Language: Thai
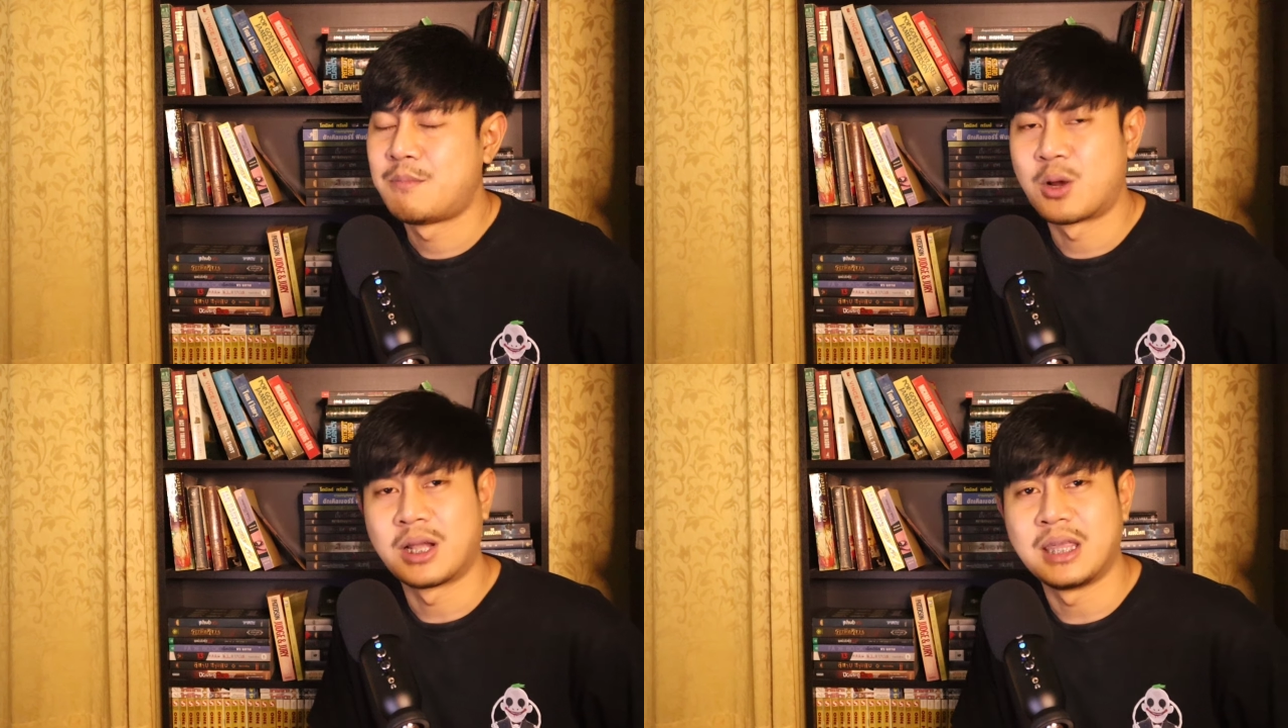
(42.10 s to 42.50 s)

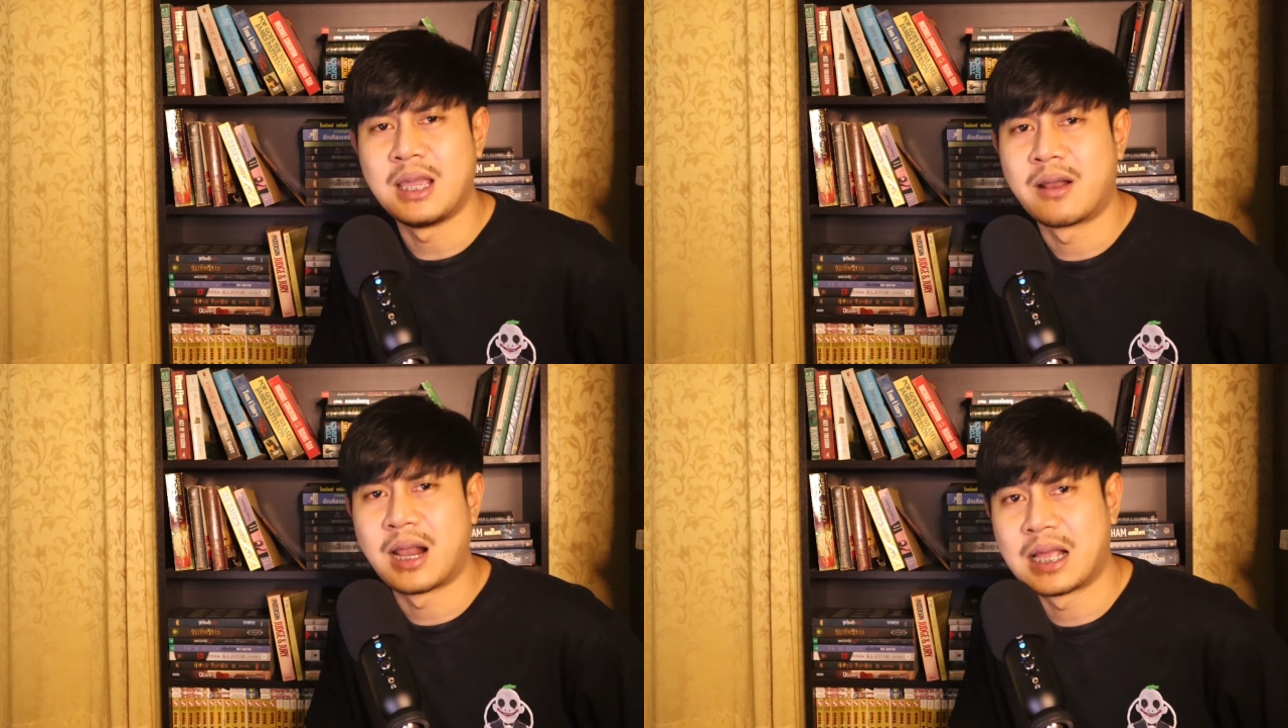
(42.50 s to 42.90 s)
ปกติ
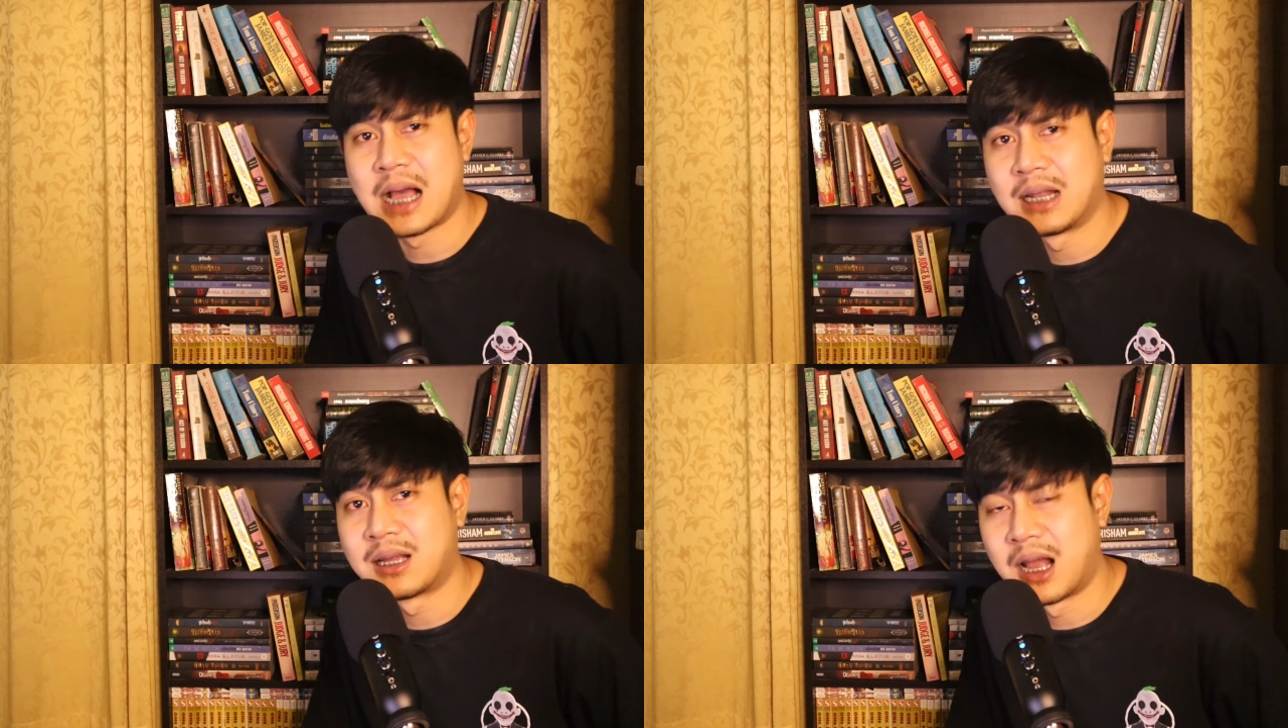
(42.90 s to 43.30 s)
ราย
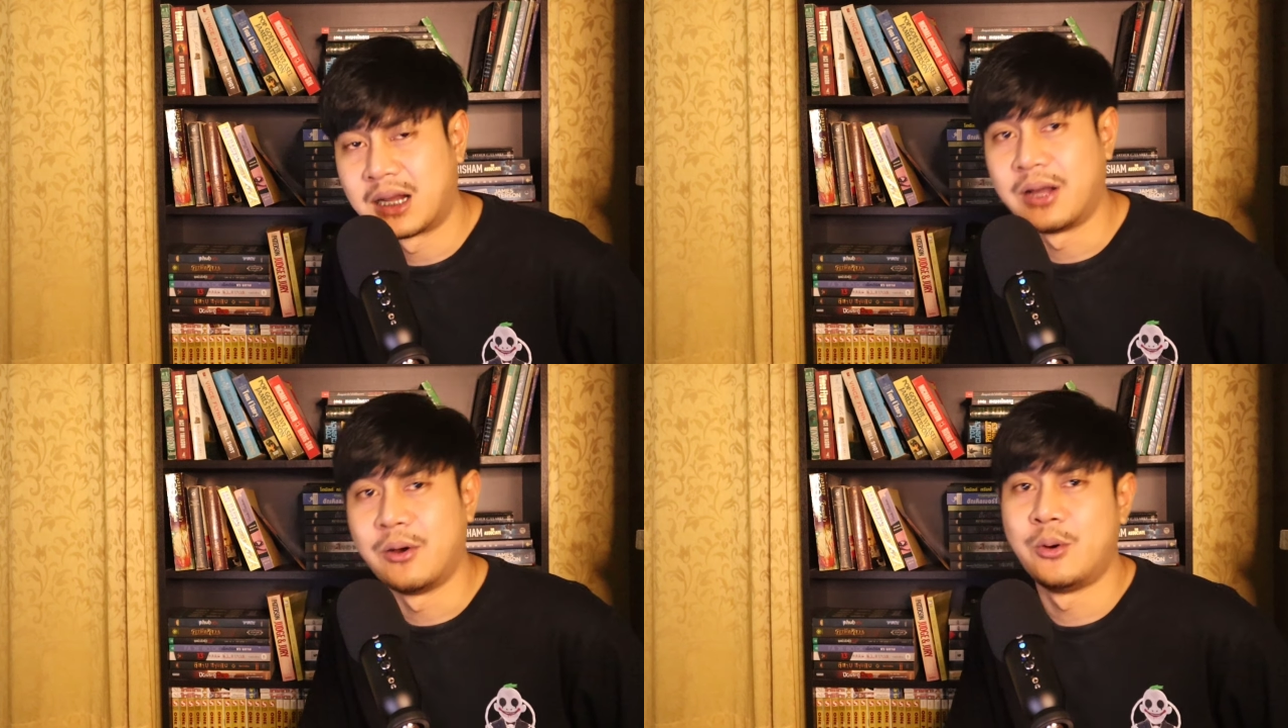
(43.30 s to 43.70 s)
การคลัง
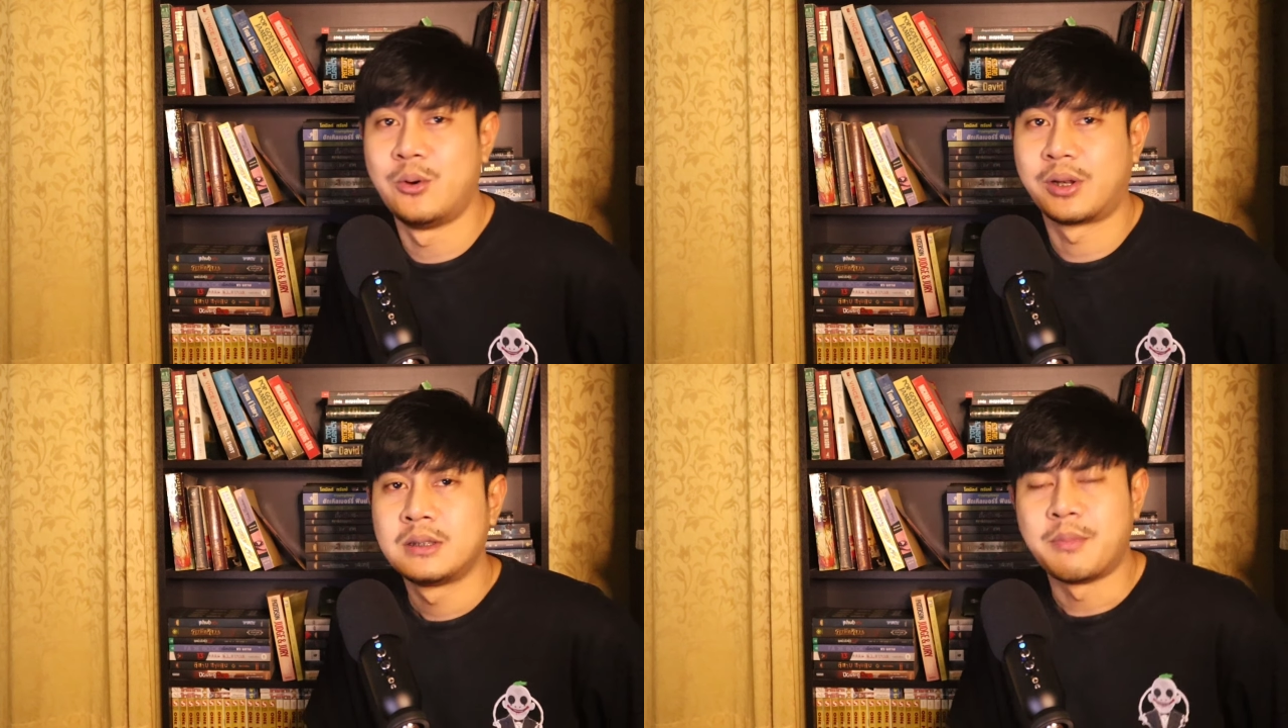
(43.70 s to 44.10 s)
หนังโหด